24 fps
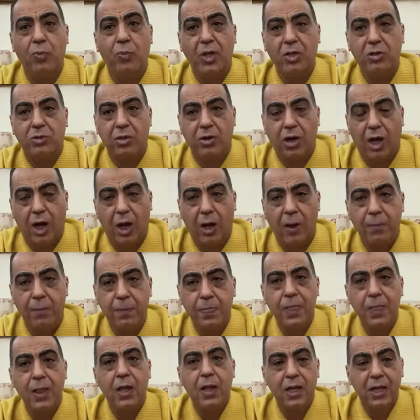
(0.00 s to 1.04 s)
وباحترام
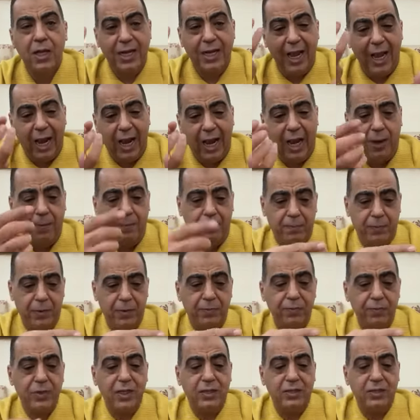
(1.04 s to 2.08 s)
لاعب
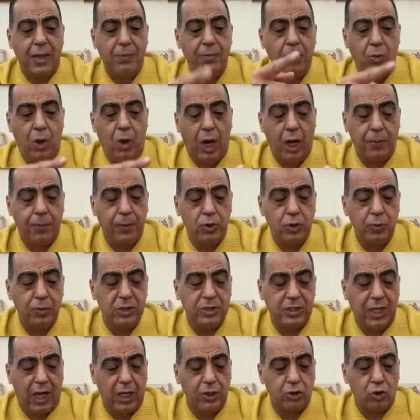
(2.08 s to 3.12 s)
تم معاقبته من
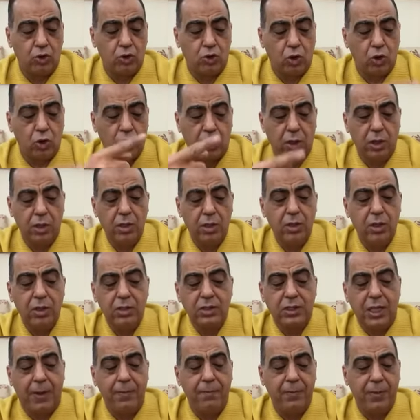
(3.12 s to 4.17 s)
اتحاد الكورة
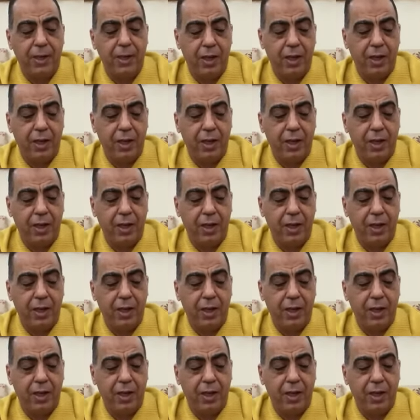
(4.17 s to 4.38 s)
تم آه،